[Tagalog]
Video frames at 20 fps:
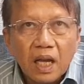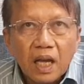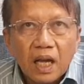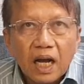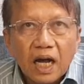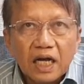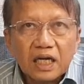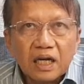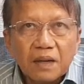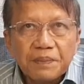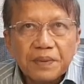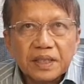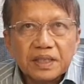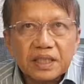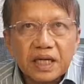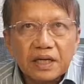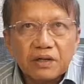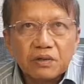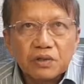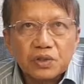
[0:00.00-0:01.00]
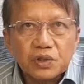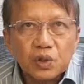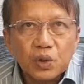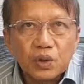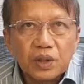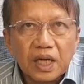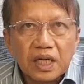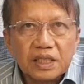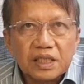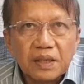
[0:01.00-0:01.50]
ang apektadong
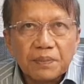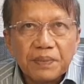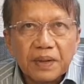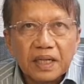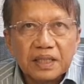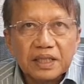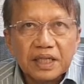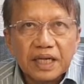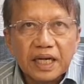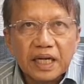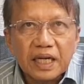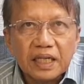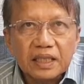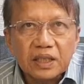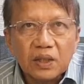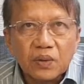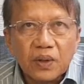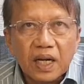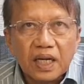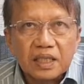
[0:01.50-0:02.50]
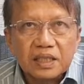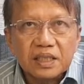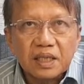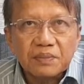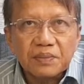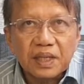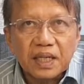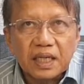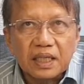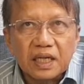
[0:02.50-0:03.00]
sugat sa parte ng katawan sa
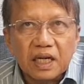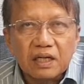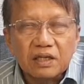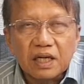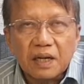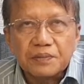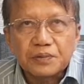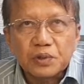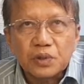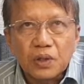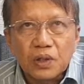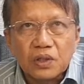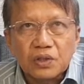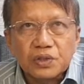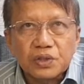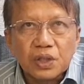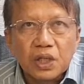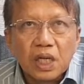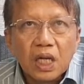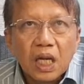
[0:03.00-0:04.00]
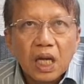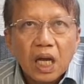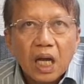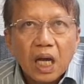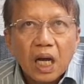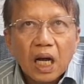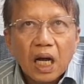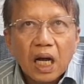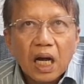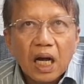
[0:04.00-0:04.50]
Miracle Capsules,
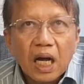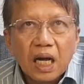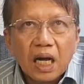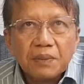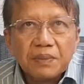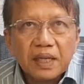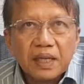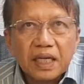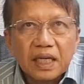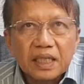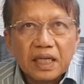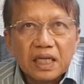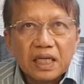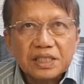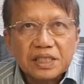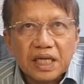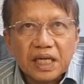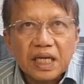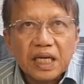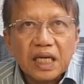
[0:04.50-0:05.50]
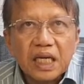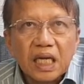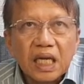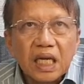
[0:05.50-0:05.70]
uh, Miracle C